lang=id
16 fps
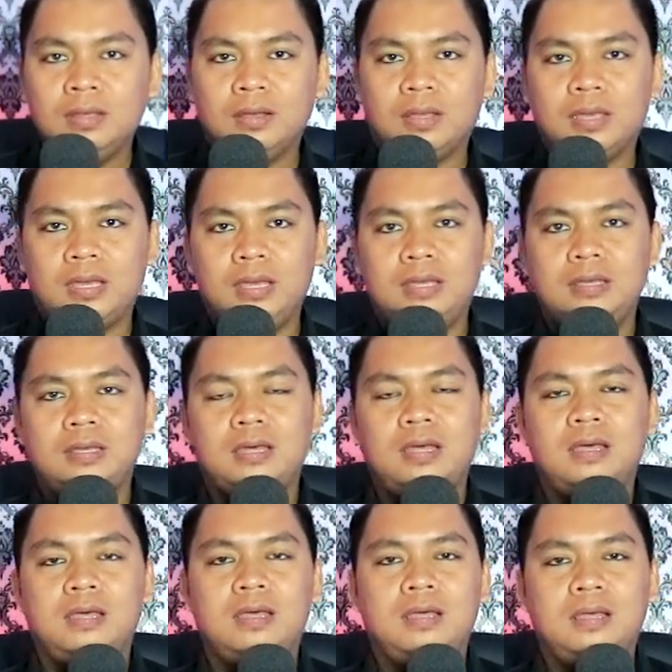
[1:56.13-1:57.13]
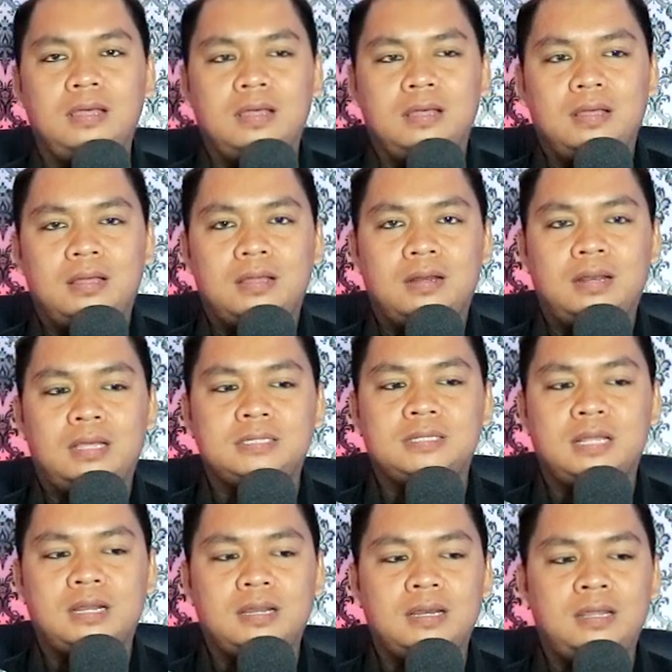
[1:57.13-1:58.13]
Oke,
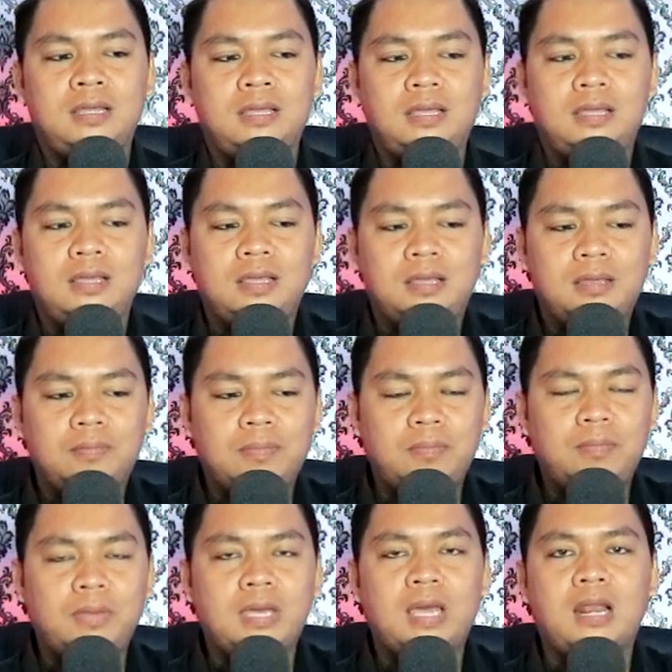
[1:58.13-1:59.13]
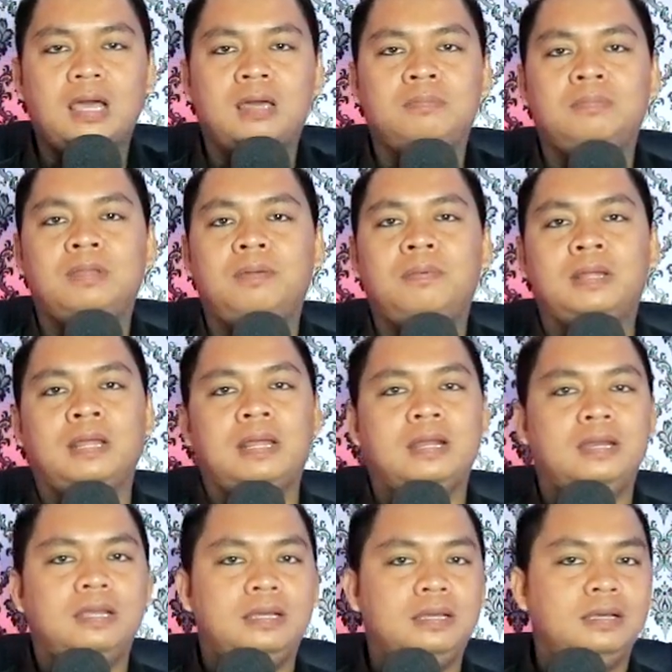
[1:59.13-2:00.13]
Leslar ini BBL akan mendapatkan
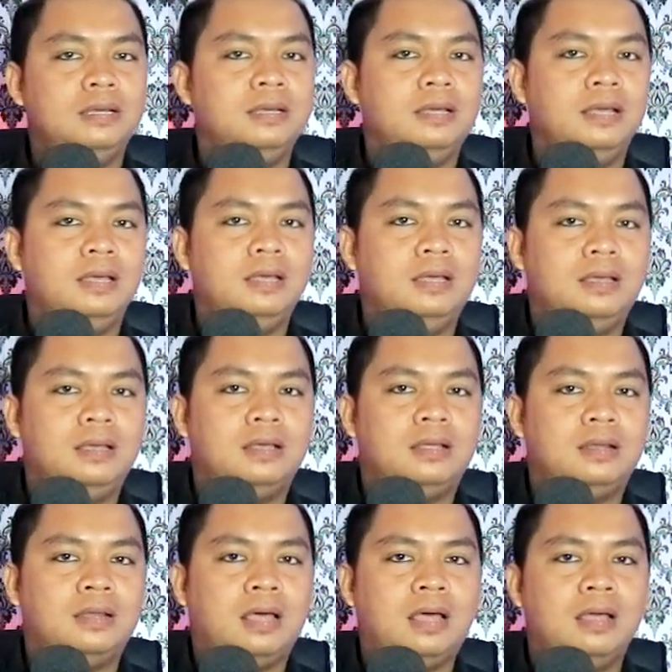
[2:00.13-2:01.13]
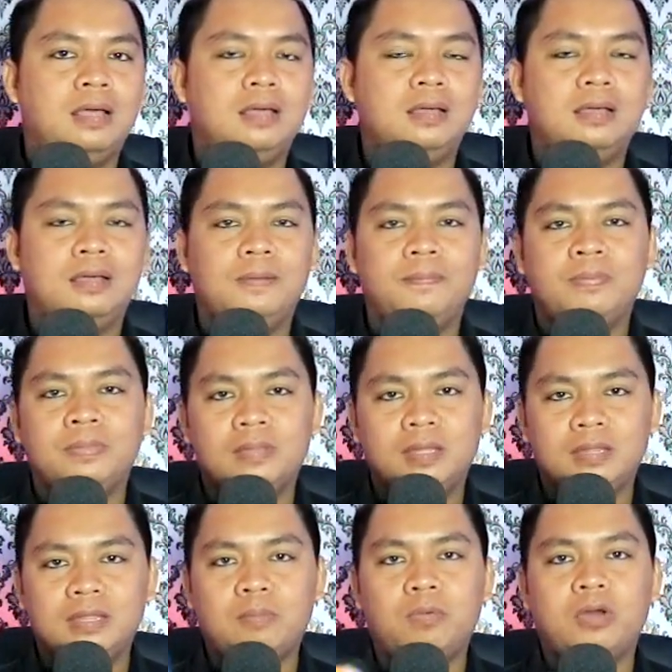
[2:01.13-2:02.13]
lagi. Nah,
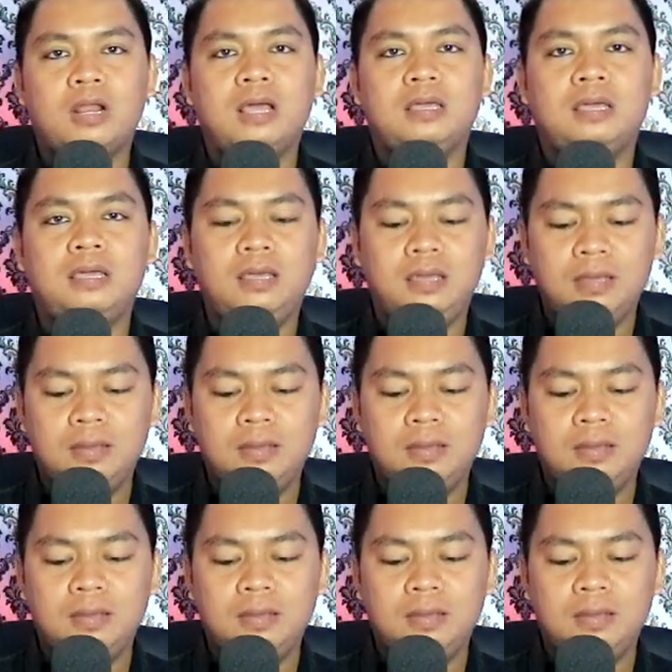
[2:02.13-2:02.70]
kita buka lagi